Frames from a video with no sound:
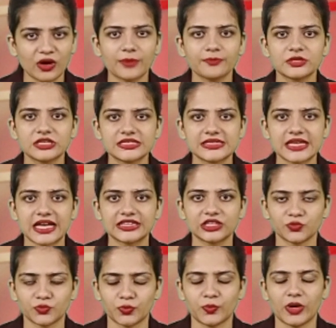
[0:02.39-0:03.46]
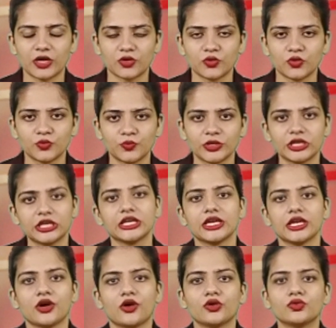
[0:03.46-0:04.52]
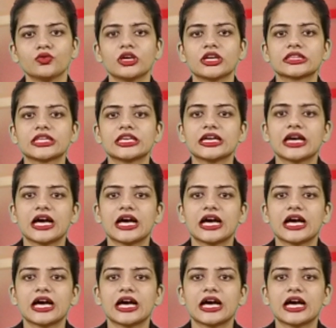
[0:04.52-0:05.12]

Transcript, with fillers: हूं आपके साथ अनुपमा खोबरे और रुक करते